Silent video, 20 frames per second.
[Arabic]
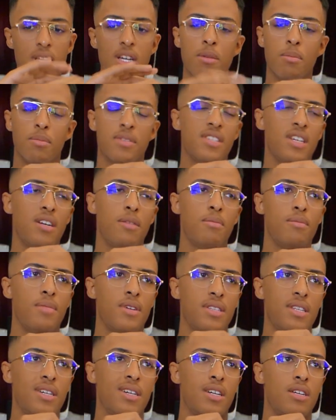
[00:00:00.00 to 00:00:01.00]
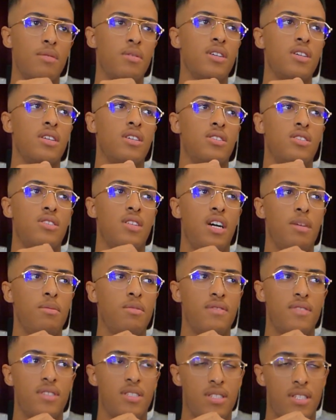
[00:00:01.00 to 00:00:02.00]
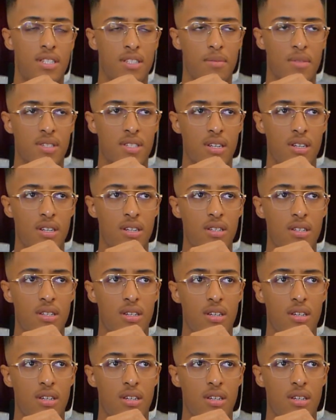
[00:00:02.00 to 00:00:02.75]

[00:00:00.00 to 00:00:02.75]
بصح من بعد نقرا ما قريتش العام اللي فات درت مسرح